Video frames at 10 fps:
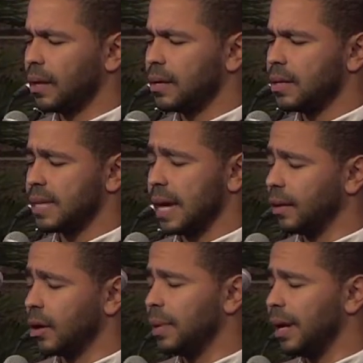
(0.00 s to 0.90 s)
ساعدنا
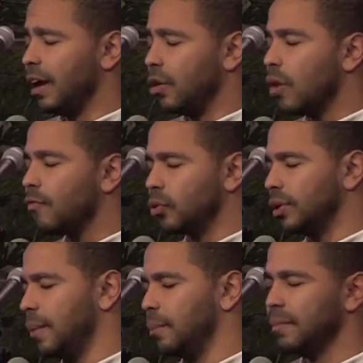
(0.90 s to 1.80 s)
يا رب ان احنا نقف
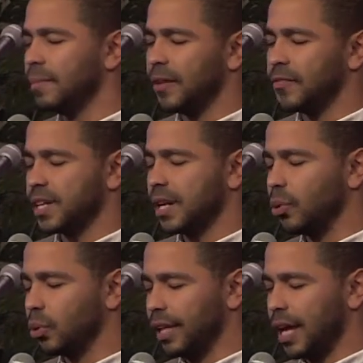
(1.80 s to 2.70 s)
قدام نفسنا
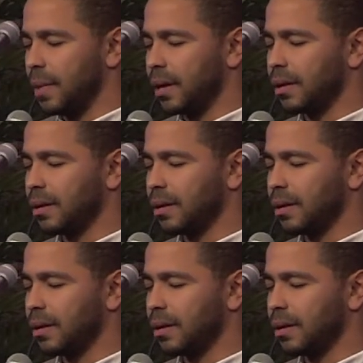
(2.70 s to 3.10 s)
وقدامك